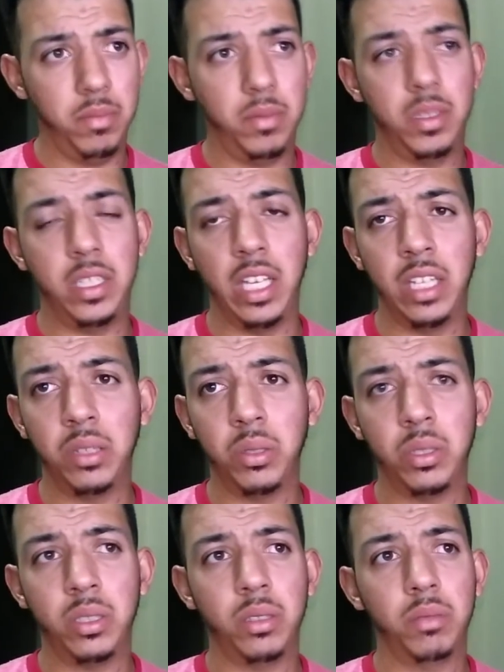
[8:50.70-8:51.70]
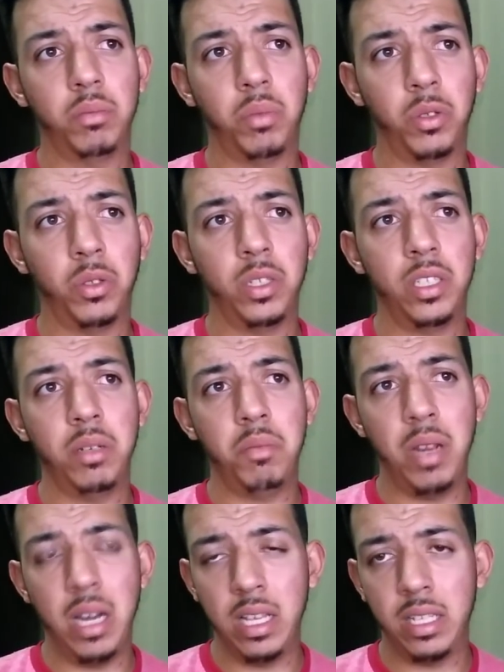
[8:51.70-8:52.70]
cientos, por no decir
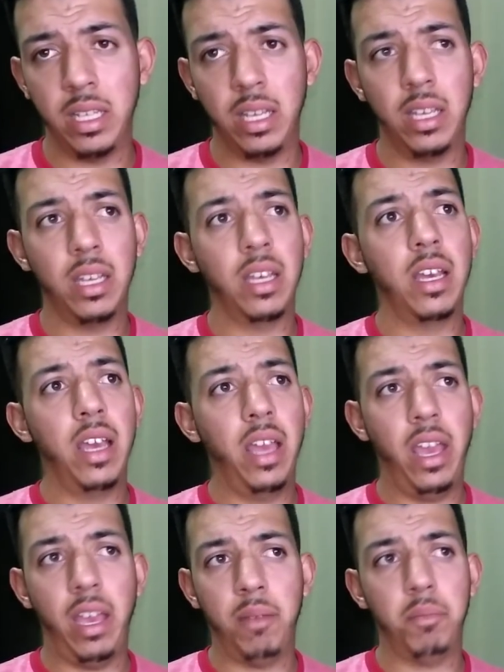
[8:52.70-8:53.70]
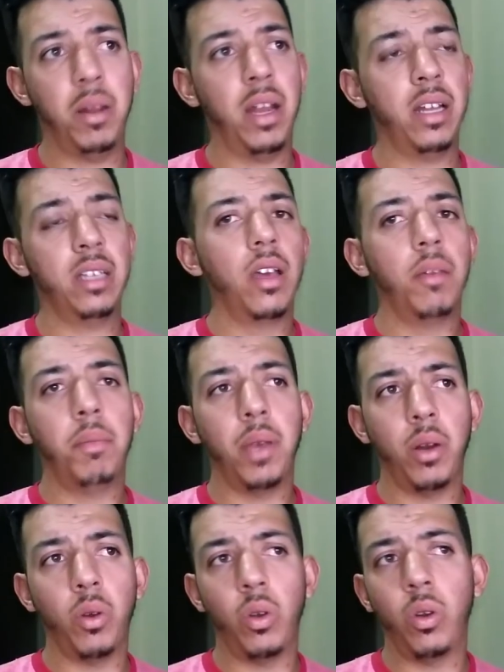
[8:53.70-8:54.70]
miles de ejemplares,
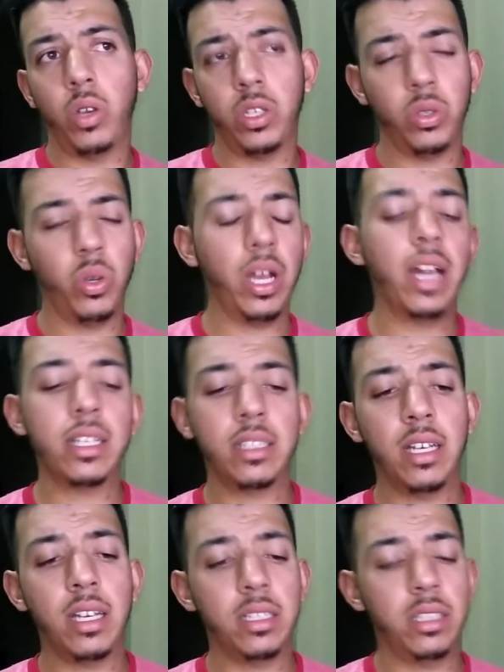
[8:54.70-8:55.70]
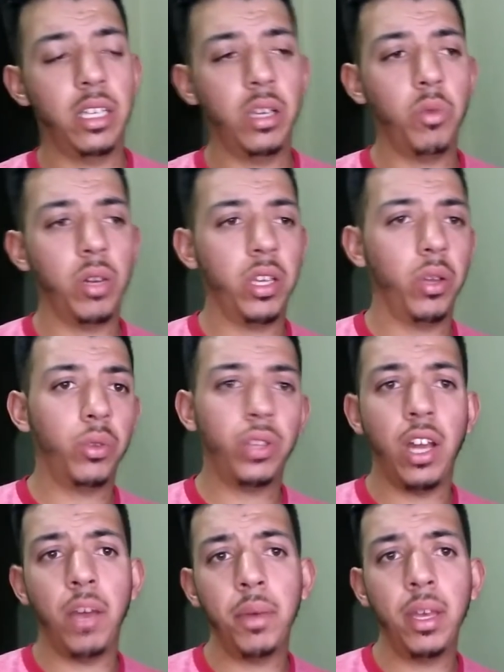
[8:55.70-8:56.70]
pero lo que son garzas y cualquier
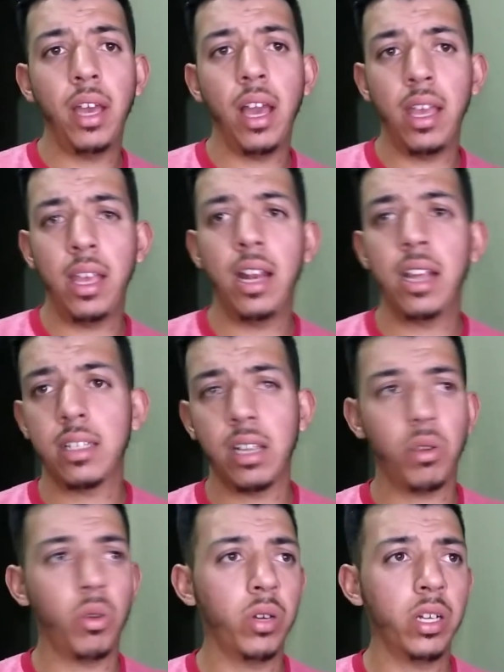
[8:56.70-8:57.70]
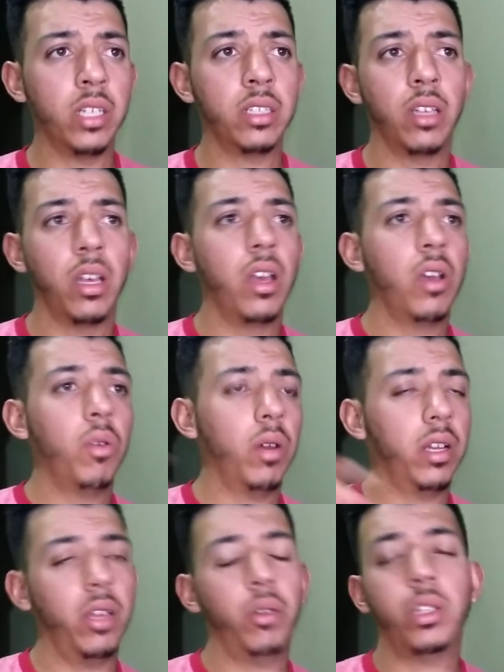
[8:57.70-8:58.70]
otra ave, Ahí las halcones,
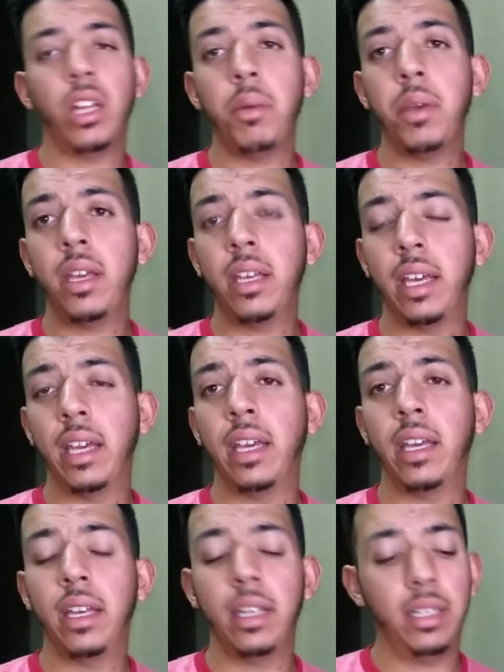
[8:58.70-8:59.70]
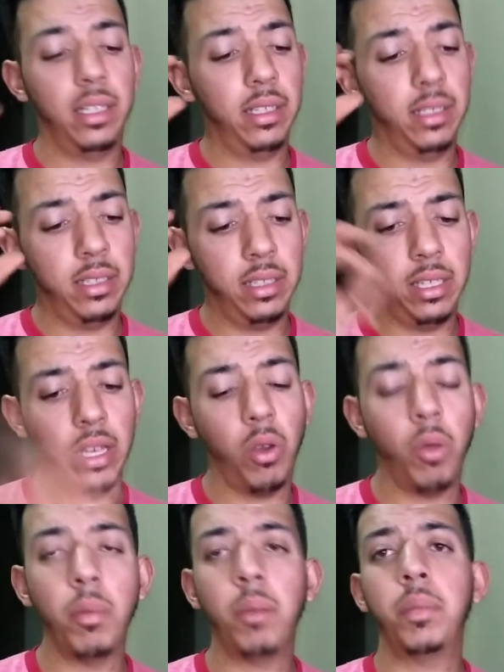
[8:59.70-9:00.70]
cualquier otra ave que,
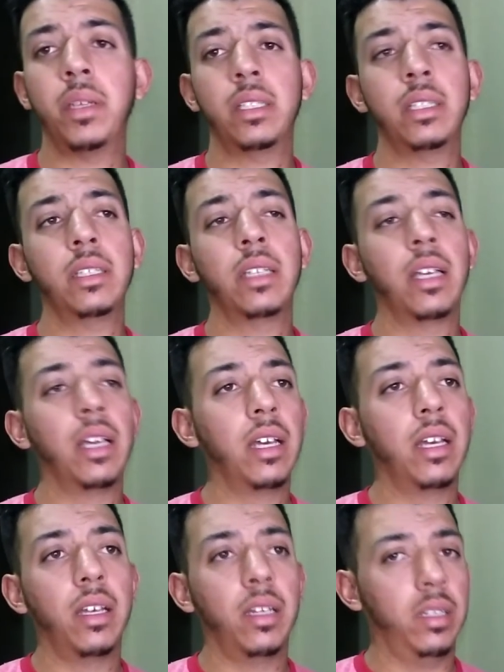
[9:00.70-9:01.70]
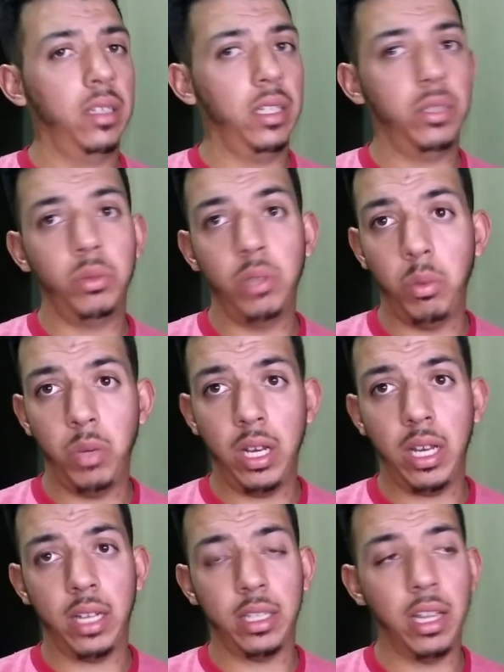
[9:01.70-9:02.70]
coma peces, es una buena
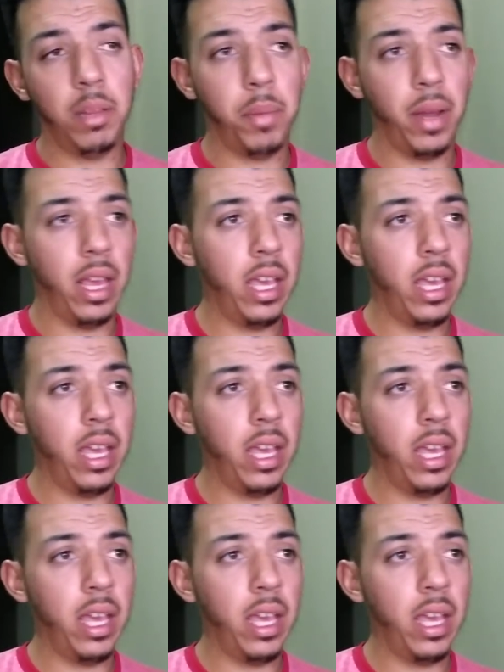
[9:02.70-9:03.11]
carnada para